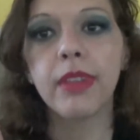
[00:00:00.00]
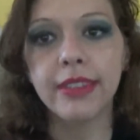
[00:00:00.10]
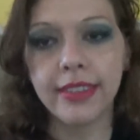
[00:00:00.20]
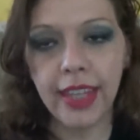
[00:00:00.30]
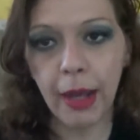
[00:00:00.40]

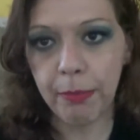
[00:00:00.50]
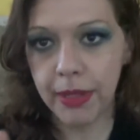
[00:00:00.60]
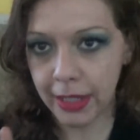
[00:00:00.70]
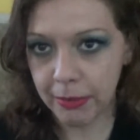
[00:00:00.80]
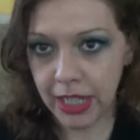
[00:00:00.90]
si
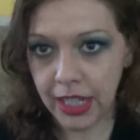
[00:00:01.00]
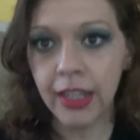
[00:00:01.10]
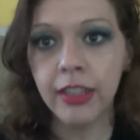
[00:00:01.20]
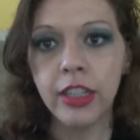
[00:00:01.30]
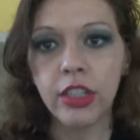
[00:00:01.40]
applica
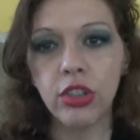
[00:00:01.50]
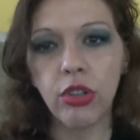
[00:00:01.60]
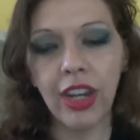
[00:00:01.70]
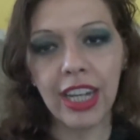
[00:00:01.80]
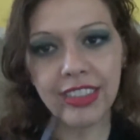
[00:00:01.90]
bene
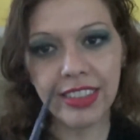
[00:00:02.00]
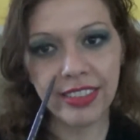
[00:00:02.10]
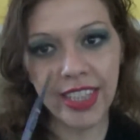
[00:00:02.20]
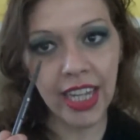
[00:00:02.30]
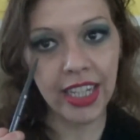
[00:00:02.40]
non lascia
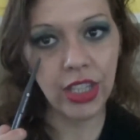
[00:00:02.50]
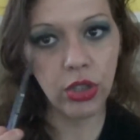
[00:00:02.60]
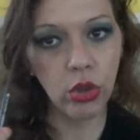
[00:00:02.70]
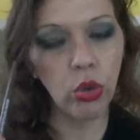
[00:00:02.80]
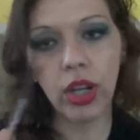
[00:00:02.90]
stacchi di
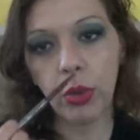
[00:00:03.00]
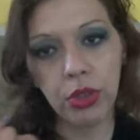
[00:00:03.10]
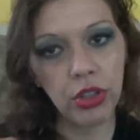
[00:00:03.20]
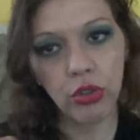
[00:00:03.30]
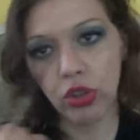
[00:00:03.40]
colore
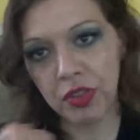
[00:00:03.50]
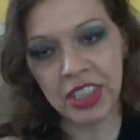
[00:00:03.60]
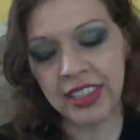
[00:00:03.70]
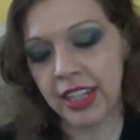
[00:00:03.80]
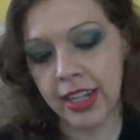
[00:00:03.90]
quindi non
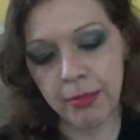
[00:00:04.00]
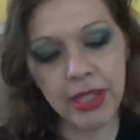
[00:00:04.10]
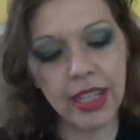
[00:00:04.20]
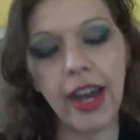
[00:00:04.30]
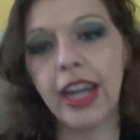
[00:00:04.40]
dovete andare a
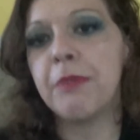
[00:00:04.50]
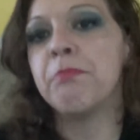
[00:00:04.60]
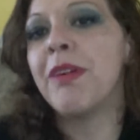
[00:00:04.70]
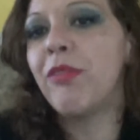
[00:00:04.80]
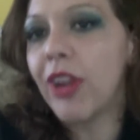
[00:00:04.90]
riapplicare
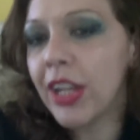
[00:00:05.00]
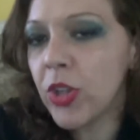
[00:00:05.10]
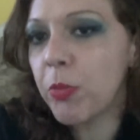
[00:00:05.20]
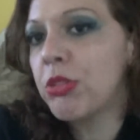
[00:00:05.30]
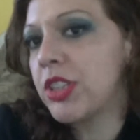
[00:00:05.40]
ma
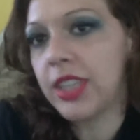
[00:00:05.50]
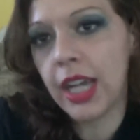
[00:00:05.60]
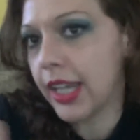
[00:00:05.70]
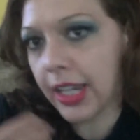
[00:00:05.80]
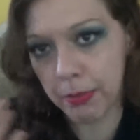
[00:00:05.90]
volendo potete
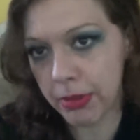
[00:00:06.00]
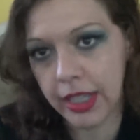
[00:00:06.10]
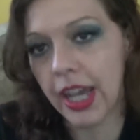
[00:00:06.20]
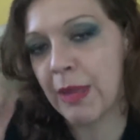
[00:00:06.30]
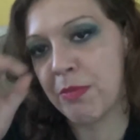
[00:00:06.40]
anche
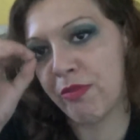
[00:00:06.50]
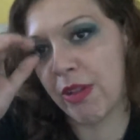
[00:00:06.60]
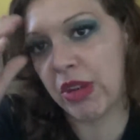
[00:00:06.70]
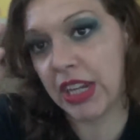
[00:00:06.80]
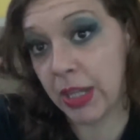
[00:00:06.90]
riapplicarla per
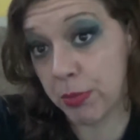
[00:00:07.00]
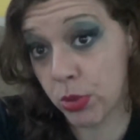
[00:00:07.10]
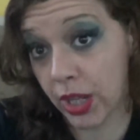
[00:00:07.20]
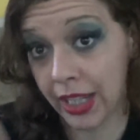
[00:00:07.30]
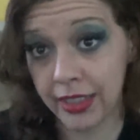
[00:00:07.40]
fare una linea
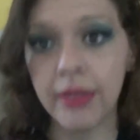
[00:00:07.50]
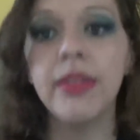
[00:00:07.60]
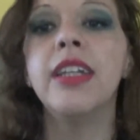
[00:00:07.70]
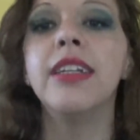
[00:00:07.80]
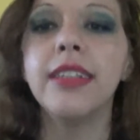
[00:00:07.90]
più
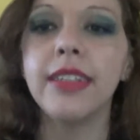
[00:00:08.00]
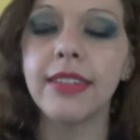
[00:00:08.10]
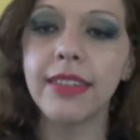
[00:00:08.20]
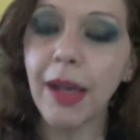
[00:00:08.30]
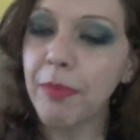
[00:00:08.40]
grande
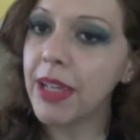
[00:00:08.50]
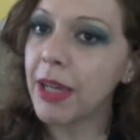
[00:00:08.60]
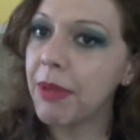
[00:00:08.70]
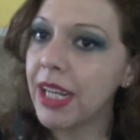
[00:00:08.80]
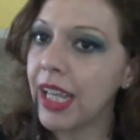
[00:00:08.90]
si
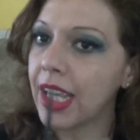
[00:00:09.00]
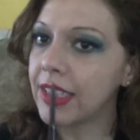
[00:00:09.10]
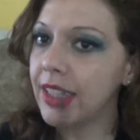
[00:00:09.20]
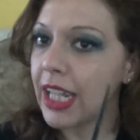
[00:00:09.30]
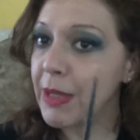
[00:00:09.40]
applica bene
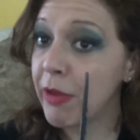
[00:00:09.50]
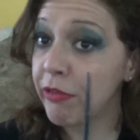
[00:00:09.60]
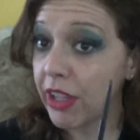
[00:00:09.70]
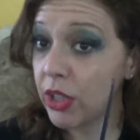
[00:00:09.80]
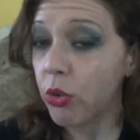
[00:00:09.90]
anche nella rima
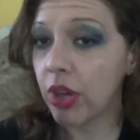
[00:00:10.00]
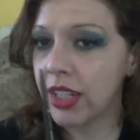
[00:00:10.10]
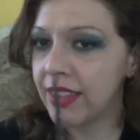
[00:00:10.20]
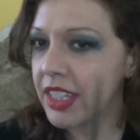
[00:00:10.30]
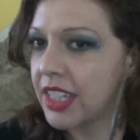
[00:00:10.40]
inferiore
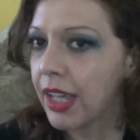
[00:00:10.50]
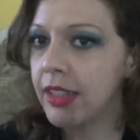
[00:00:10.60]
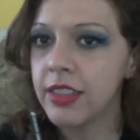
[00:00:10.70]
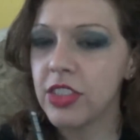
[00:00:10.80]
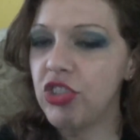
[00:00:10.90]
disegna
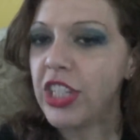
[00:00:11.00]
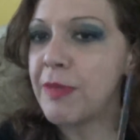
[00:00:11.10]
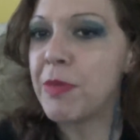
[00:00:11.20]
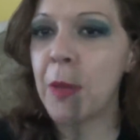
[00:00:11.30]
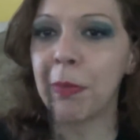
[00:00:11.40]
già
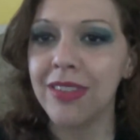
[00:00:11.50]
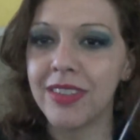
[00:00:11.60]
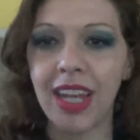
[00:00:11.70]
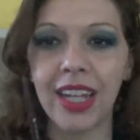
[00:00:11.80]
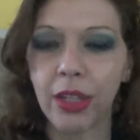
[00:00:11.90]
la prima
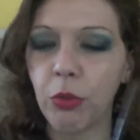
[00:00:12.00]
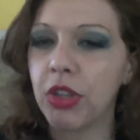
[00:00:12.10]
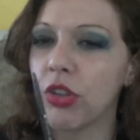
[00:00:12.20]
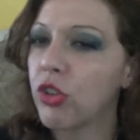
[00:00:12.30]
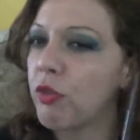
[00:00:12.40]
passata
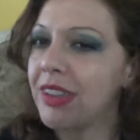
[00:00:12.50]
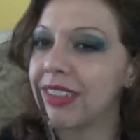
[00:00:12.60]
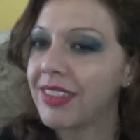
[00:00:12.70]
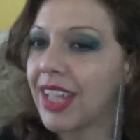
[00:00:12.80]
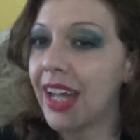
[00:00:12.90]
quindi non dovete
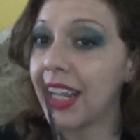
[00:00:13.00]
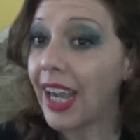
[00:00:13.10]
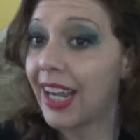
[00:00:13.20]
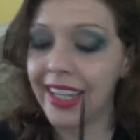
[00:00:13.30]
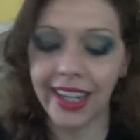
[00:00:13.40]
stare
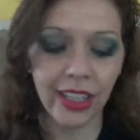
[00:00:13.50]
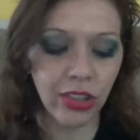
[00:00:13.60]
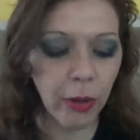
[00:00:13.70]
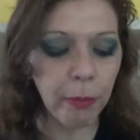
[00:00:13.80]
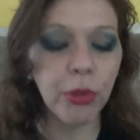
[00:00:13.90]
a calcare
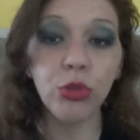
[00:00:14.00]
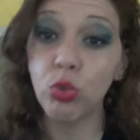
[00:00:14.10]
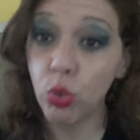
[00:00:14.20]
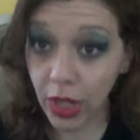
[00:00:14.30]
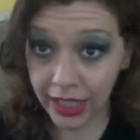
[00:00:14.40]
troppo
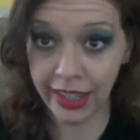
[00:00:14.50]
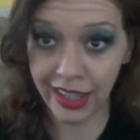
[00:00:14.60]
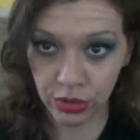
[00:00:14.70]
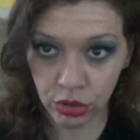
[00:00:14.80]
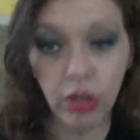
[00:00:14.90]
dura
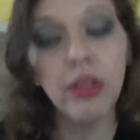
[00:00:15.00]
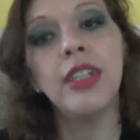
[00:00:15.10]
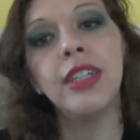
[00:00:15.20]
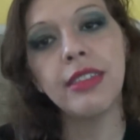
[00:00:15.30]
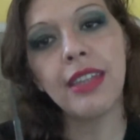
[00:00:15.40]
tanto
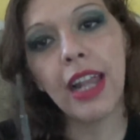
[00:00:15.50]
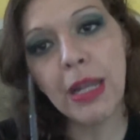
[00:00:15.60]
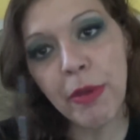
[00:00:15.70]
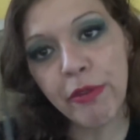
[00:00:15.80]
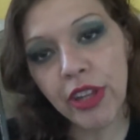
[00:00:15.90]
nella
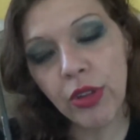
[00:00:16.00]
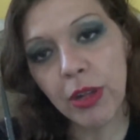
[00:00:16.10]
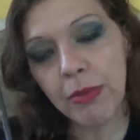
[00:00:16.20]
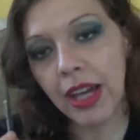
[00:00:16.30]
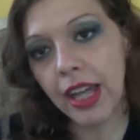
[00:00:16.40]
rima
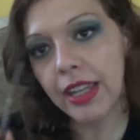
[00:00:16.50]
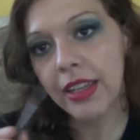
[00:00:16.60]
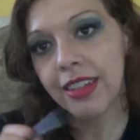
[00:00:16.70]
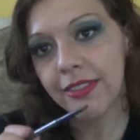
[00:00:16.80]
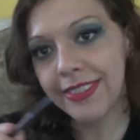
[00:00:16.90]
inferiore magari
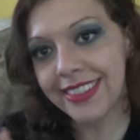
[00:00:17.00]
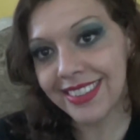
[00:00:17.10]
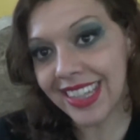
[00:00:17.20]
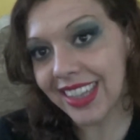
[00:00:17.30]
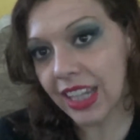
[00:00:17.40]

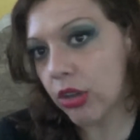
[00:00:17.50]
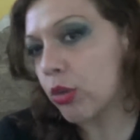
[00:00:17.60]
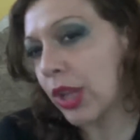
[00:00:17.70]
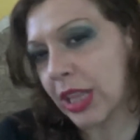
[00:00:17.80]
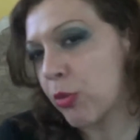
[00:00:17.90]
fissatela
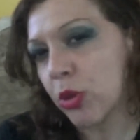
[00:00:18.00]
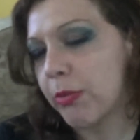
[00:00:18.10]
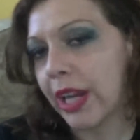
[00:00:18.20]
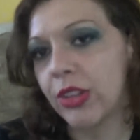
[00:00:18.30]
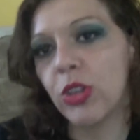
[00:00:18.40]
con un attimo un
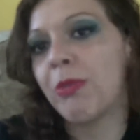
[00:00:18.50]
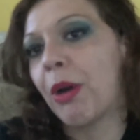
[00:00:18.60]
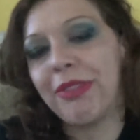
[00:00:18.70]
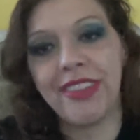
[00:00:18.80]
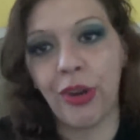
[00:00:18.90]
ombretto
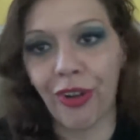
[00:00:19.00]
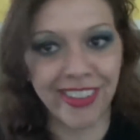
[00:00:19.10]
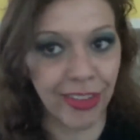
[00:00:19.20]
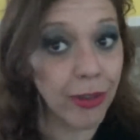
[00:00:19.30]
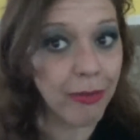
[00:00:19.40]
ma questa è una
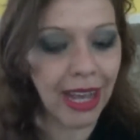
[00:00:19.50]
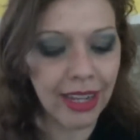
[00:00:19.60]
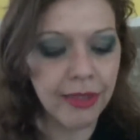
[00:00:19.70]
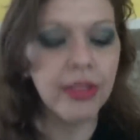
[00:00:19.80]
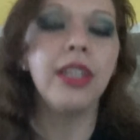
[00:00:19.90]
cosa
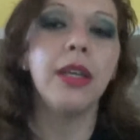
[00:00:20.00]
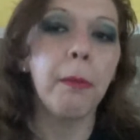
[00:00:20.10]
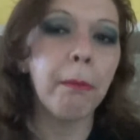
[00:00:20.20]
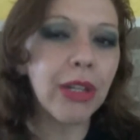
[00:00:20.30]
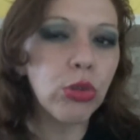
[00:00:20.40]
normale
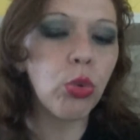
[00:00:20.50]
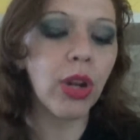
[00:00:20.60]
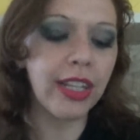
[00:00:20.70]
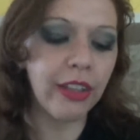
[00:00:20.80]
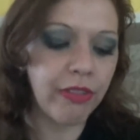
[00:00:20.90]
ma
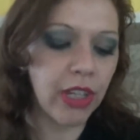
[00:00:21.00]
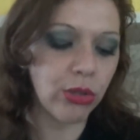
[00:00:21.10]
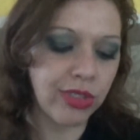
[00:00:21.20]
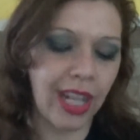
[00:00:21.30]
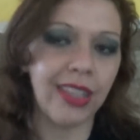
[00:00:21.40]
dura
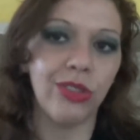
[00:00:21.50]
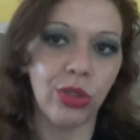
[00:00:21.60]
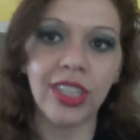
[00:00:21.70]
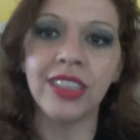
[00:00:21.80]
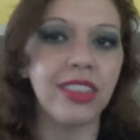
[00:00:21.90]
davvero
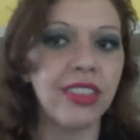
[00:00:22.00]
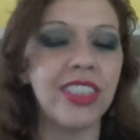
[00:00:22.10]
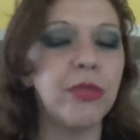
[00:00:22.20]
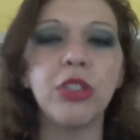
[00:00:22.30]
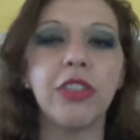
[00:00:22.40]
tanto
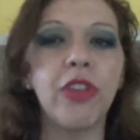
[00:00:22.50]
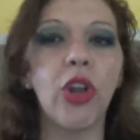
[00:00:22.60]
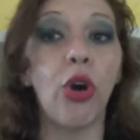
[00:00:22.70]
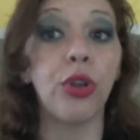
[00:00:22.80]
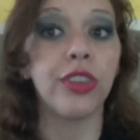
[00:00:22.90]
tantissimo è
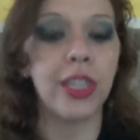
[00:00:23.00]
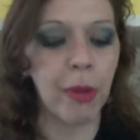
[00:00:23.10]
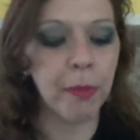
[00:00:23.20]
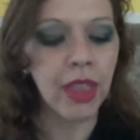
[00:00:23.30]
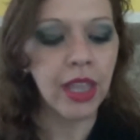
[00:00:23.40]
davvero
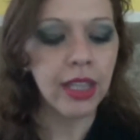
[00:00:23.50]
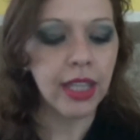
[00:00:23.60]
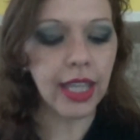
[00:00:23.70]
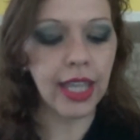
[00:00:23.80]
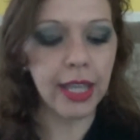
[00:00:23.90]
ottimo
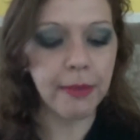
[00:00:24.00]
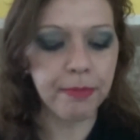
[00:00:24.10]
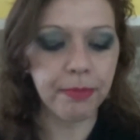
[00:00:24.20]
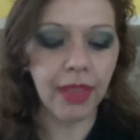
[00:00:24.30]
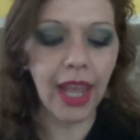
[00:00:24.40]
e,
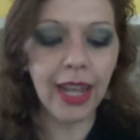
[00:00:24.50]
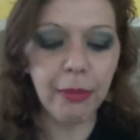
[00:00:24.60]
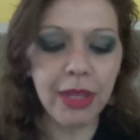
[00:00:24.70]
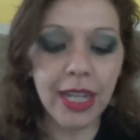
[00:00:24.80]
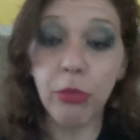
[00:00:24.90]
ehm, ha la
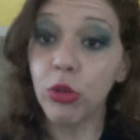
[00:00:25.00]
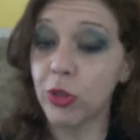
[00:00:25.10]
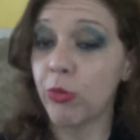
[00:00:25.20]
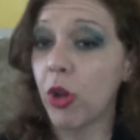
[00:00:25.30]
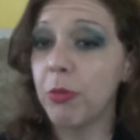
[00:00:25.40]
mina
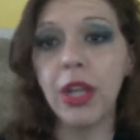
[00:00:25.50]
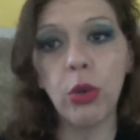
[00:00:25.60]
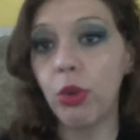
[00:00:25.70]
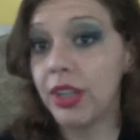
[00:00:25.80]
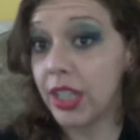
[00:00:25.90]
molto morbida
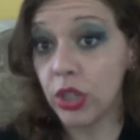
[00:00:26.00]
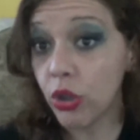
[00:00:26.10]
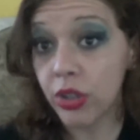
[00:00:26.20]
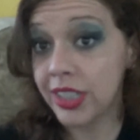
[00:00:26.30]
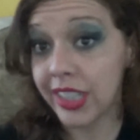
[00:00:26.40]
quindi
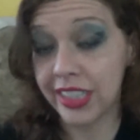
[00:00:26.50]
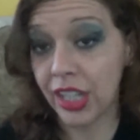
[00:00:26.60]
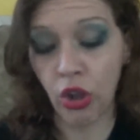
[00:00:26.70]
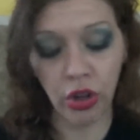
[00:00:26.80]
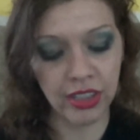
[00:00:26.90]
non irrita
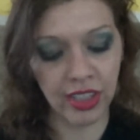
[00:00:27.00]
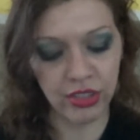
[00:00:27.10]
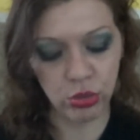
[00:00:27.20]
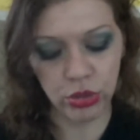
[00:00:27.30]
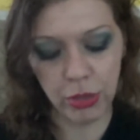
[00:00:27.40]
gli occhi
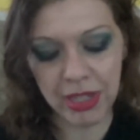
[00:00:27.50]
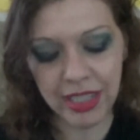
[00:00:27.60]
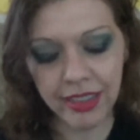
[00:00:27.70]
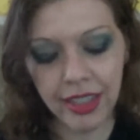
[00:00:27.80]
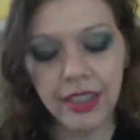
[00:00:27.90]
assolutamente